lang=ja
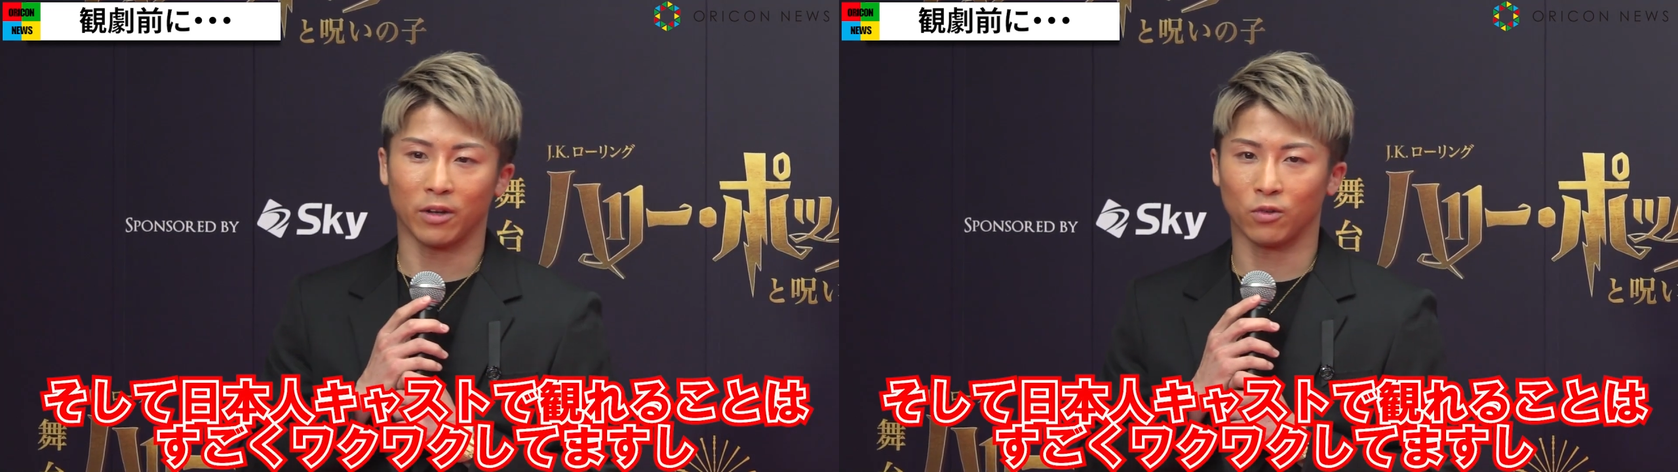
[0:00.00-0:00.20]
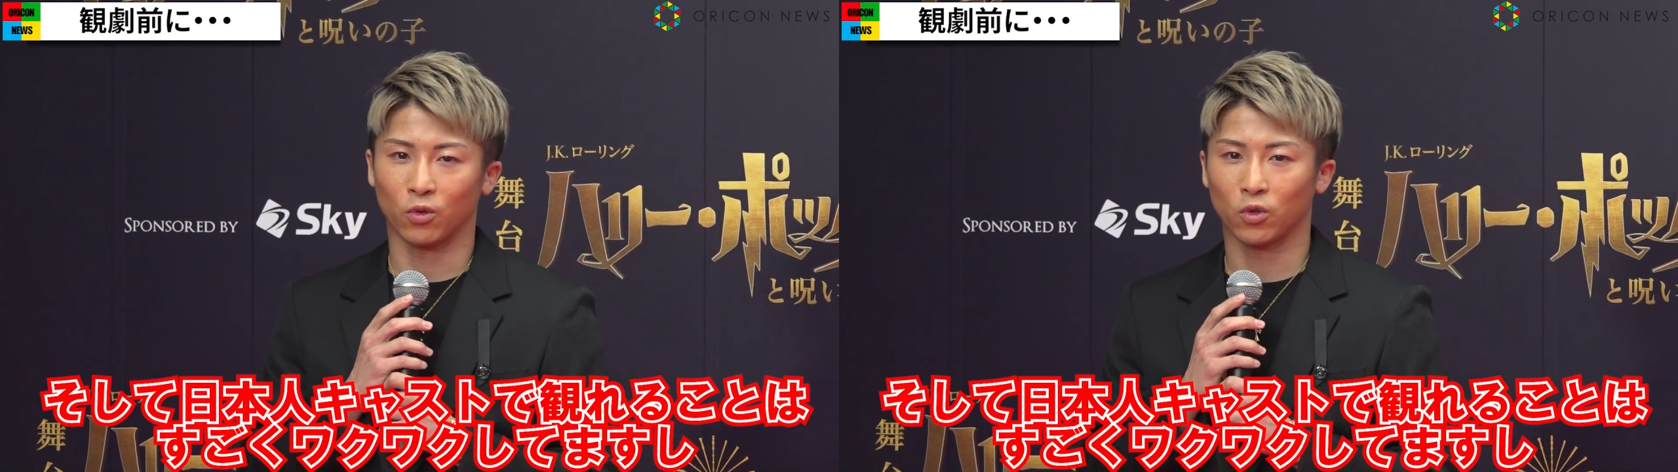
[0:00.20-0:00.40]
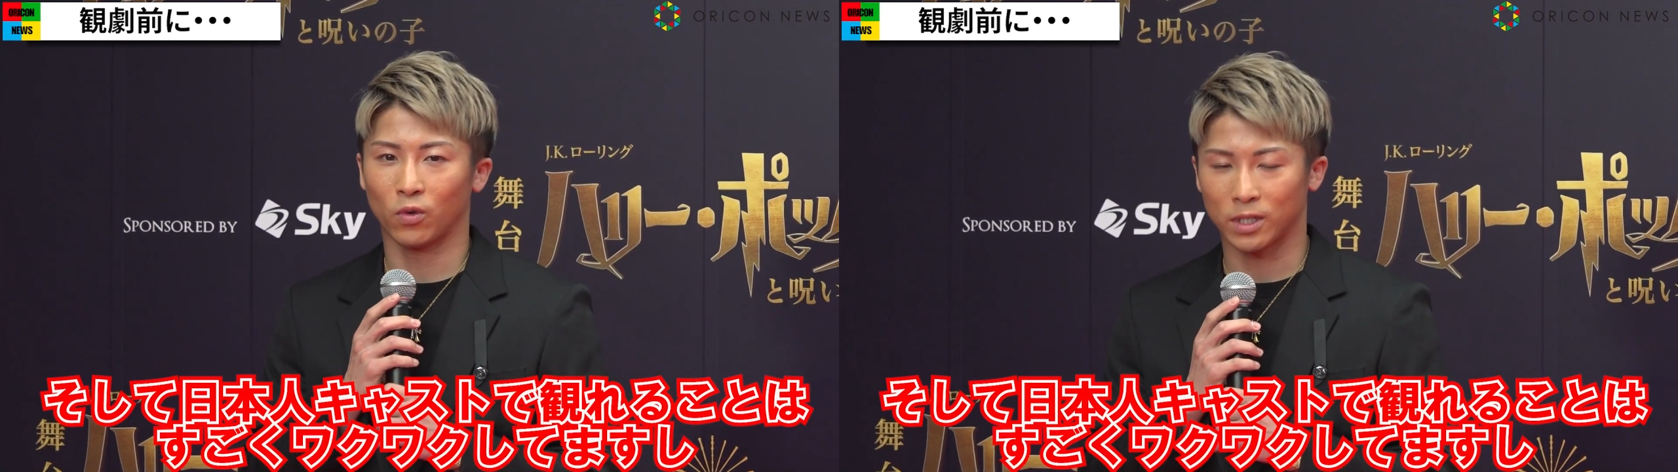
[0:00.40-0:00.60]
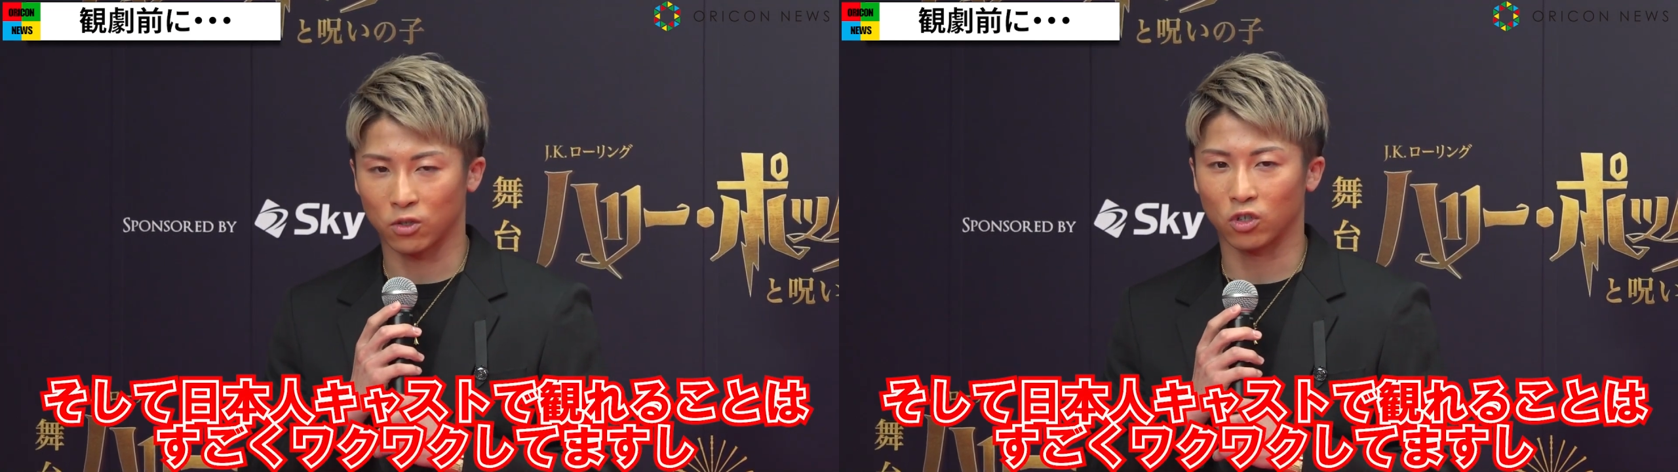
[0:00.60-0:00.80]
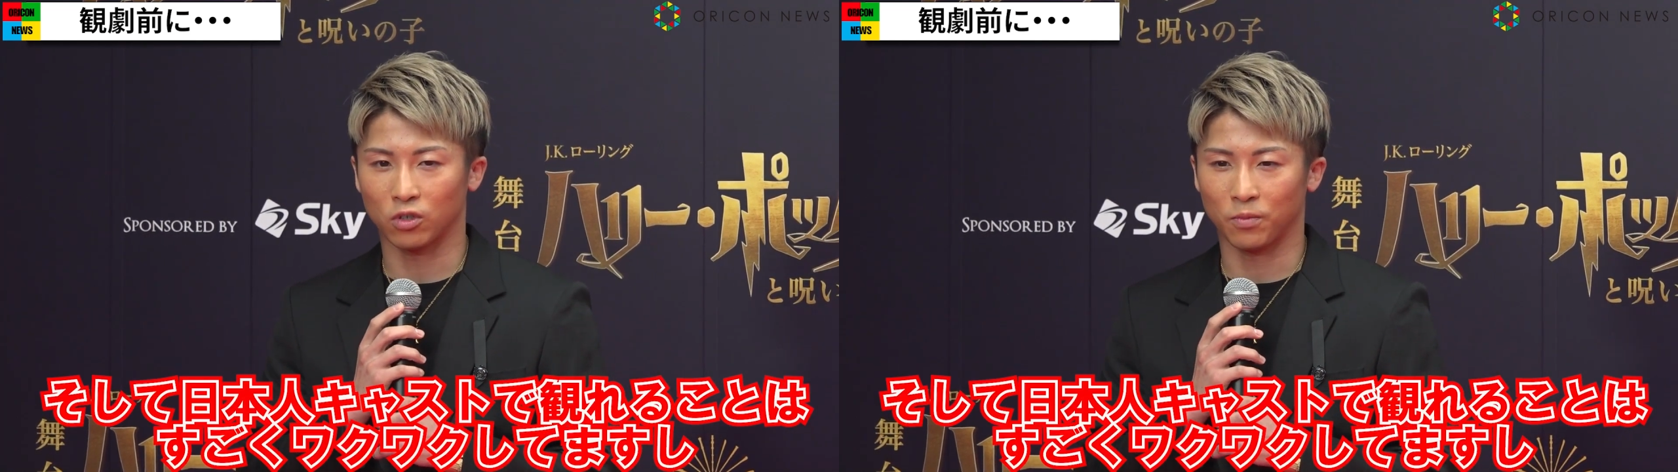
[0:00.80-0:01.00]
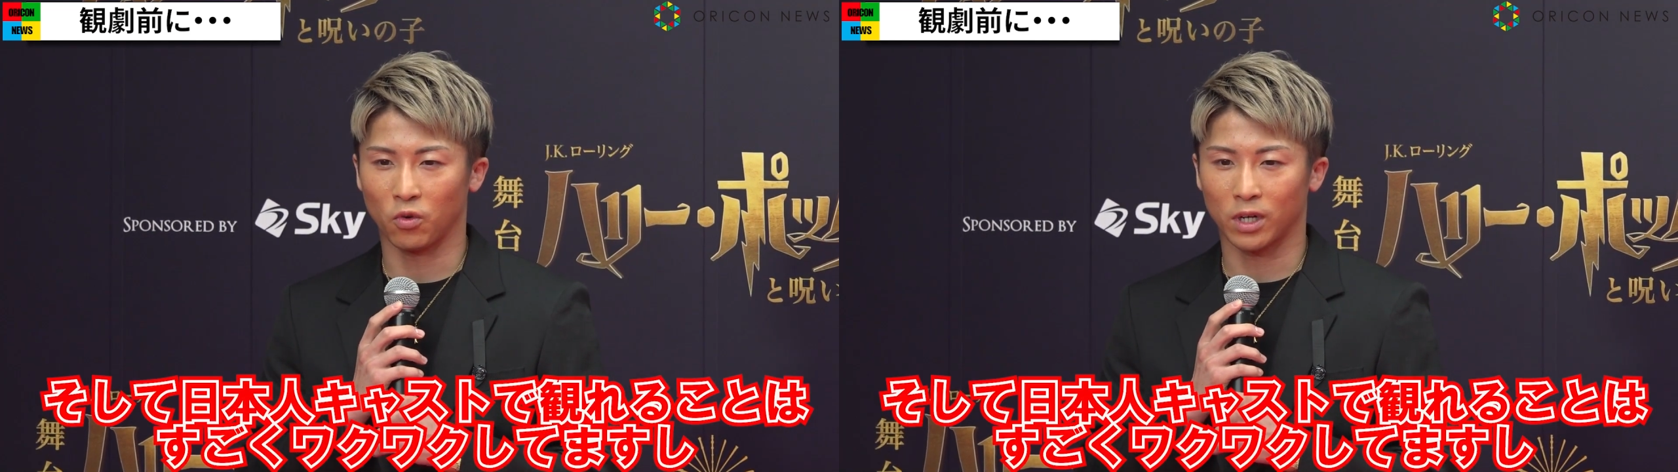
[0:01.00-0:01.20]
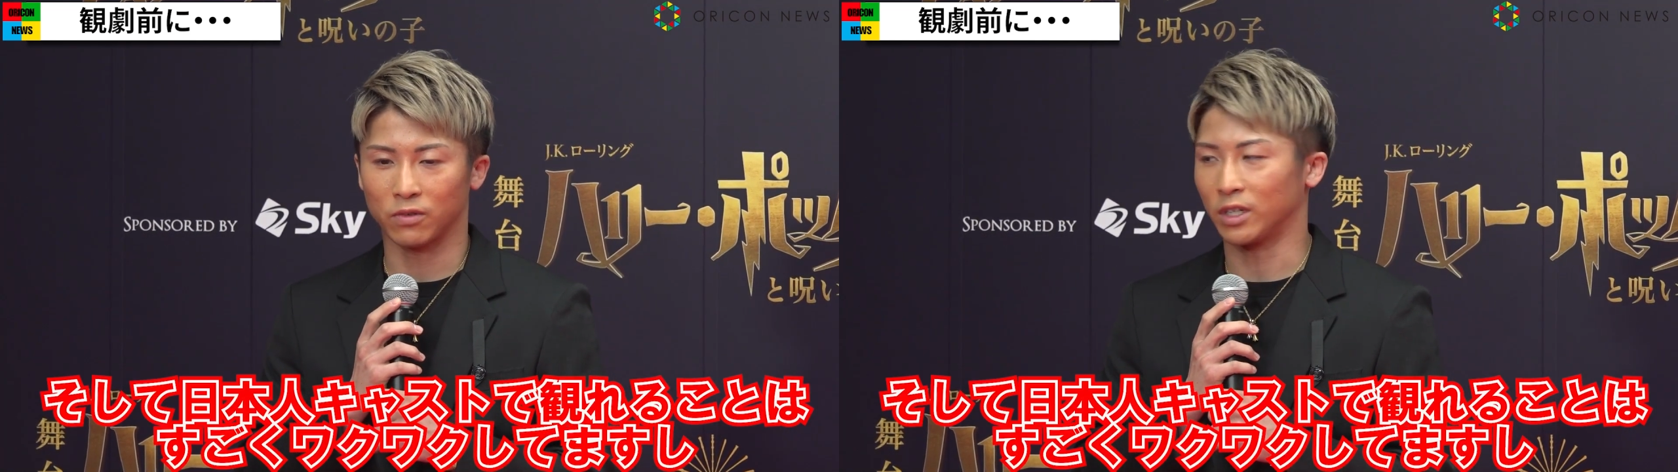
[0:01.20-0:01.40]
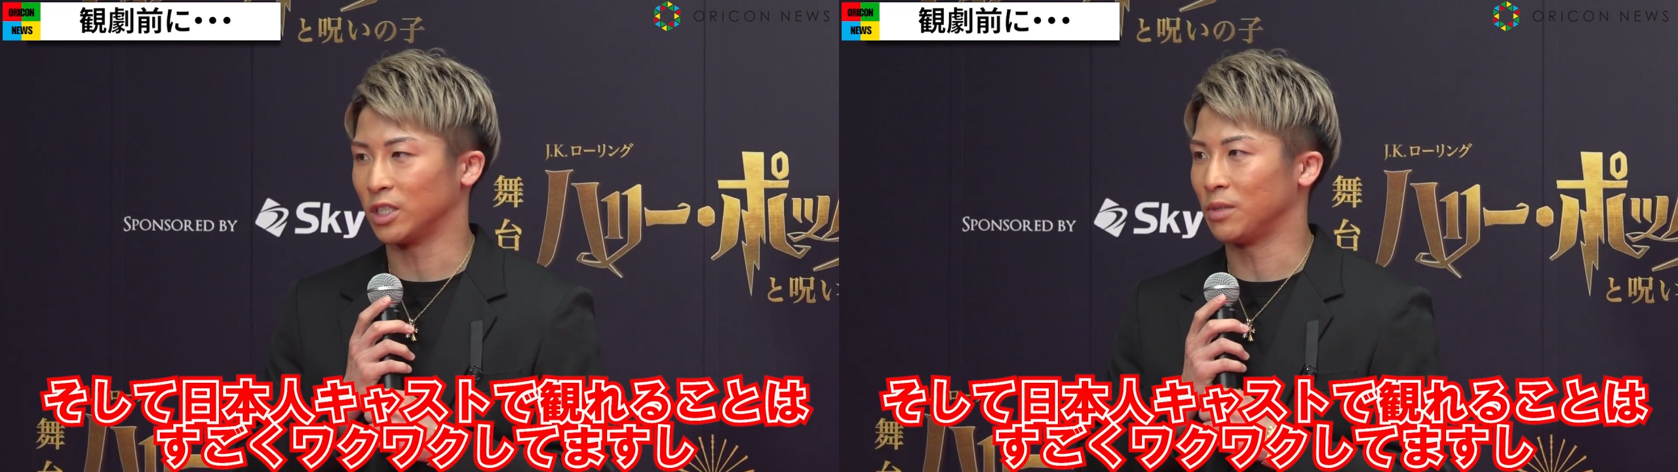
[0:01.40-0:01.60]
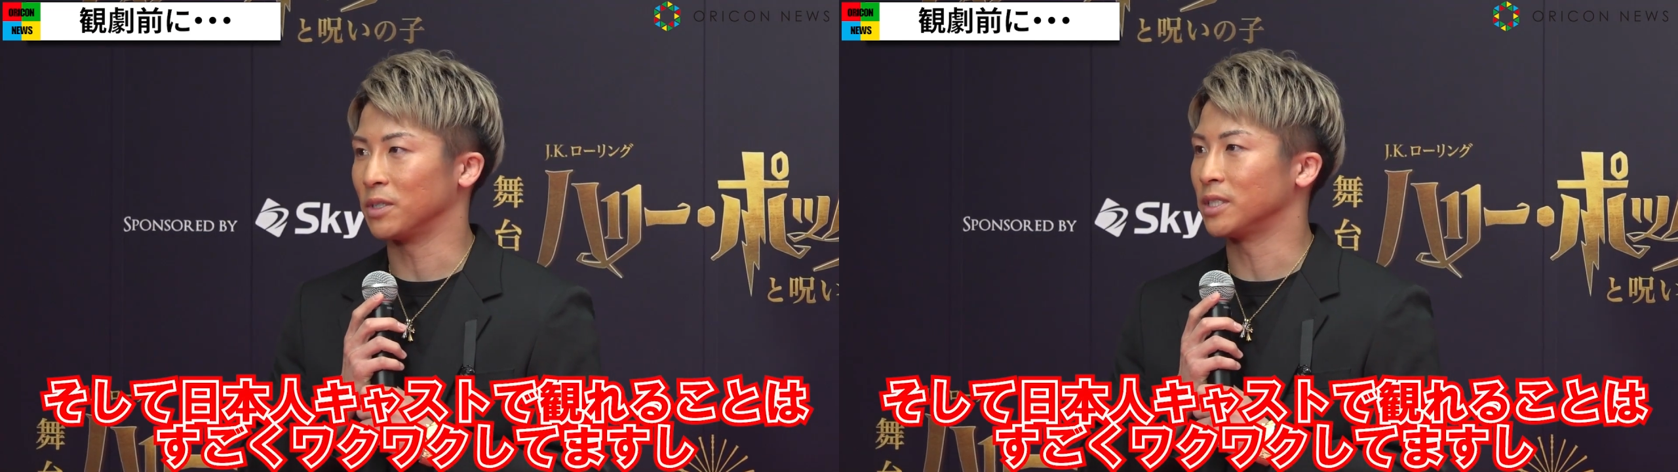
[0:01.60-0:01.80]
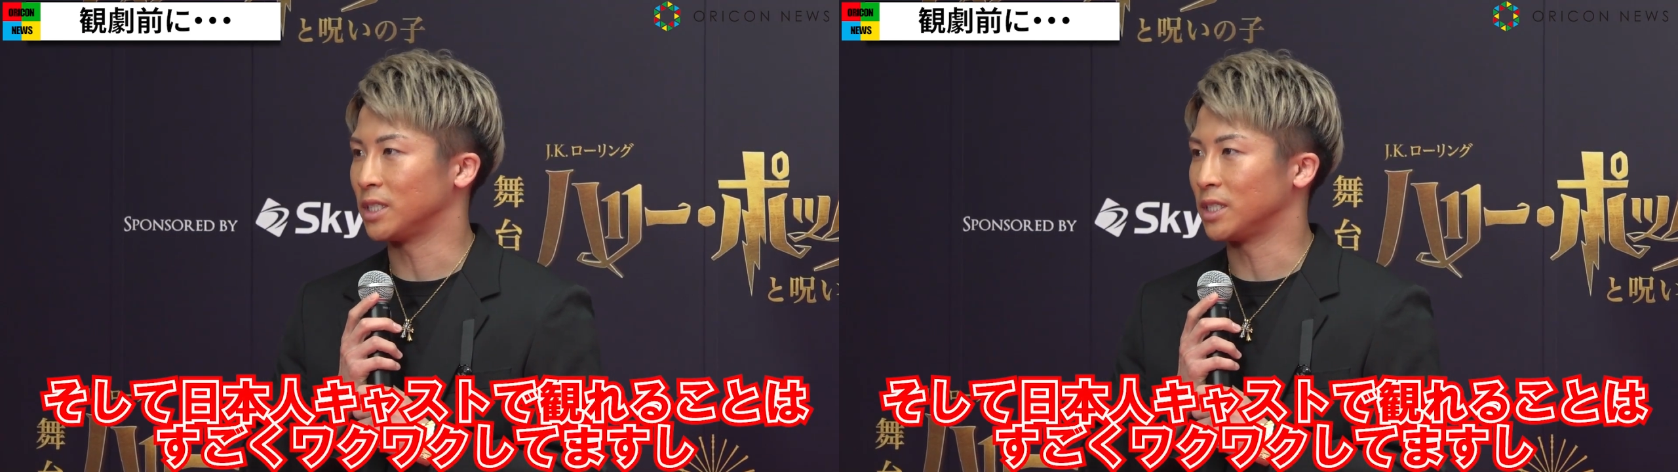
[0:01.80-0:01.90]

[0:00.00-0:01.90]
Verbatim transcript: ることはすごくもうワクワクしてます